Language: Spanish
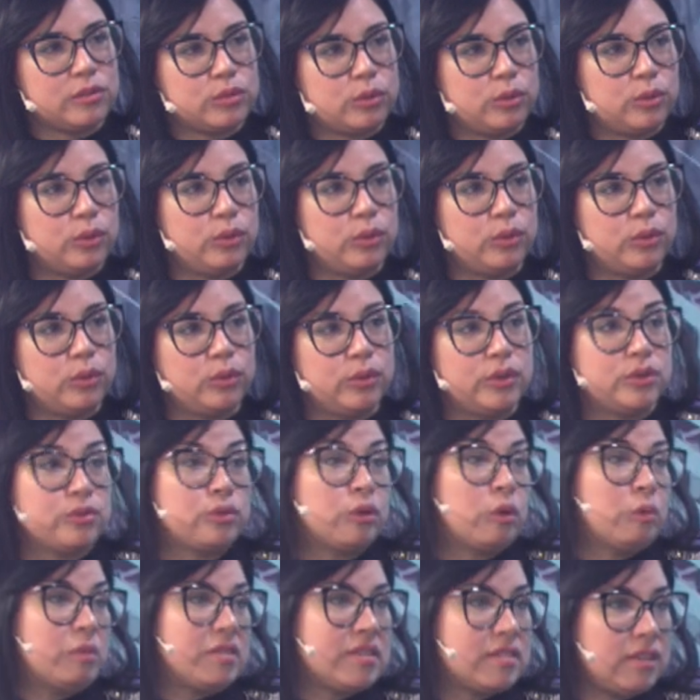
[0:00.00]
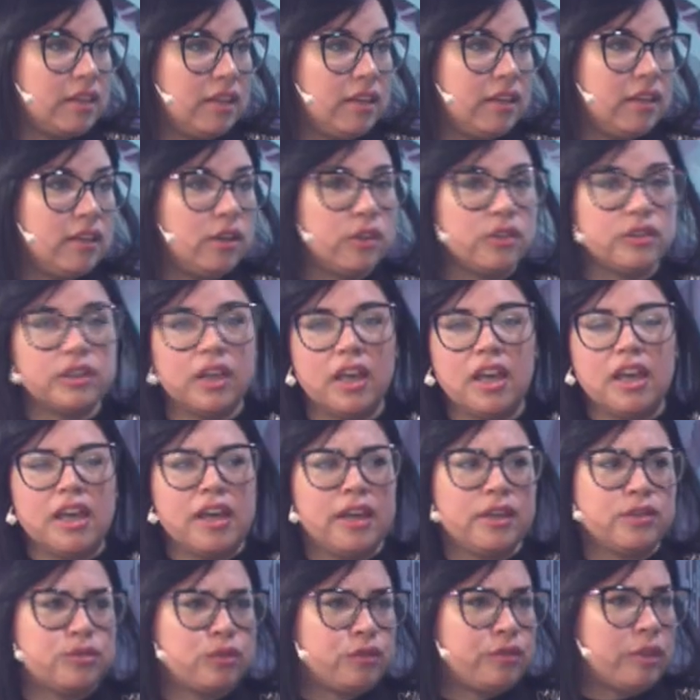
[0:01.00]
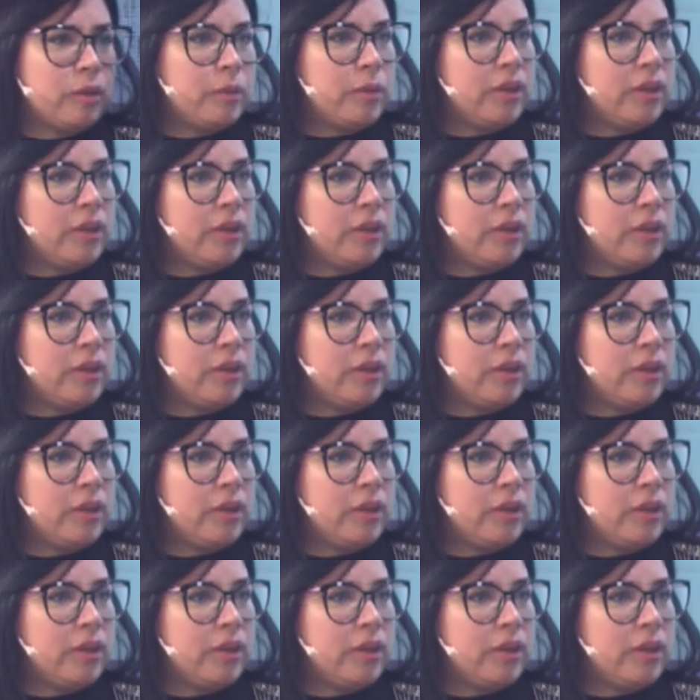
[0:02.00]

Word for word: en su, su domicilio, en ¿Qué, su